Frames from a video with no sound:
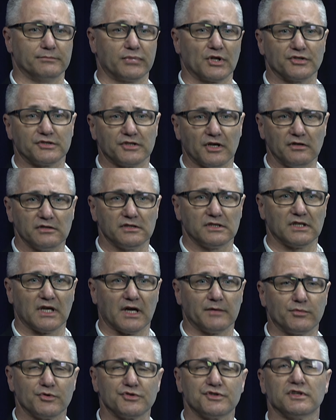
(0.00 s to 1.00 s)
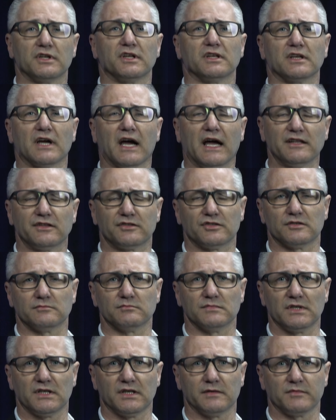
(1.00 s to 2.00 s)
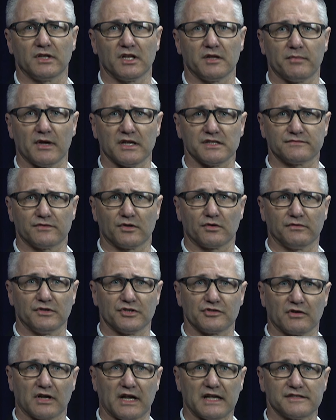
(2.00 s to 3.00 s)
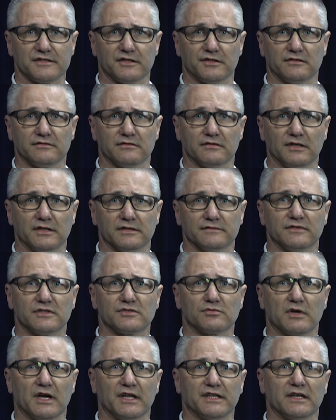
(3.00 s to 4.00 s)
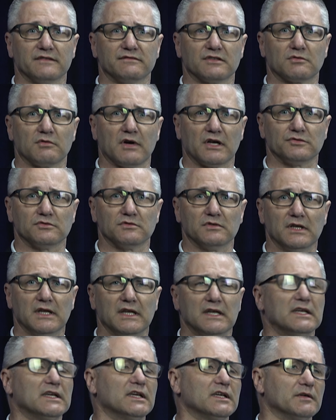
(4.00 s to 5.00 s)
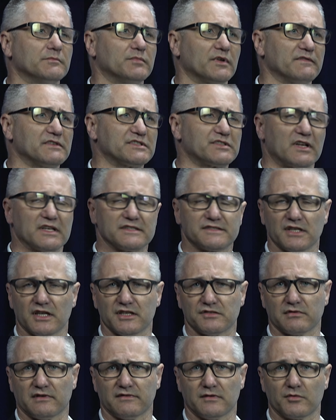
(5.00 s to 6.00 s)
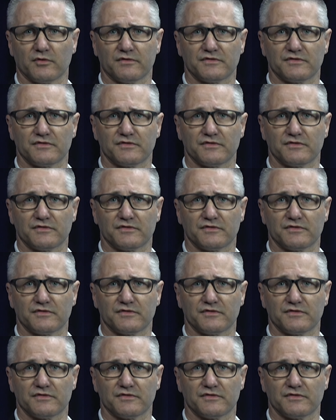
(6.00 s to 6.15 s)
protony, a później atom. Mieli Państwo również okazję do wysłuchania wykładu profesora Stanisława